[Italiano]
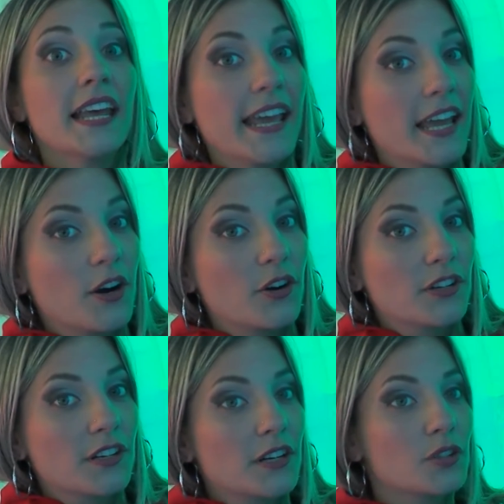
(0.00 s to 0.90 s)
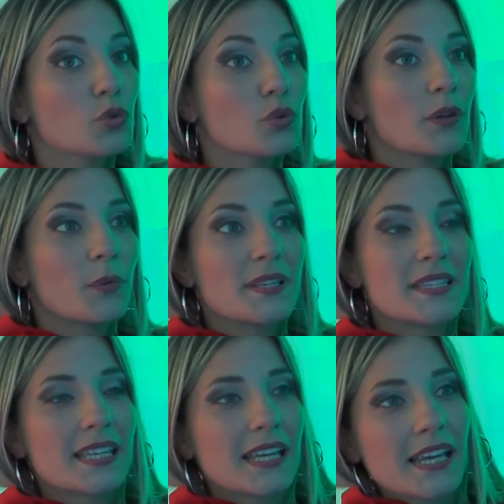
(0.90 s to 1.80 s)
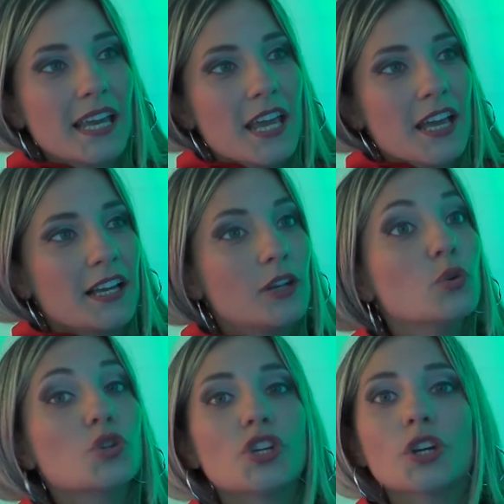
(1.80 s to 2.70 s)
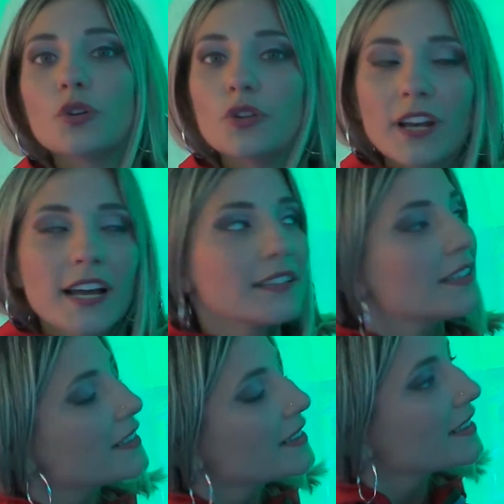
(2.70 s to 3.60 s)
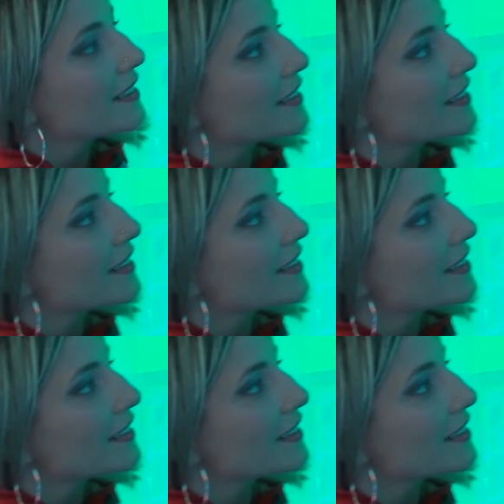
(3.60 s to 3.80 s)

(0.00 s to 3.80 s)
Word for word: neon, tutte queste eh, luci colorate?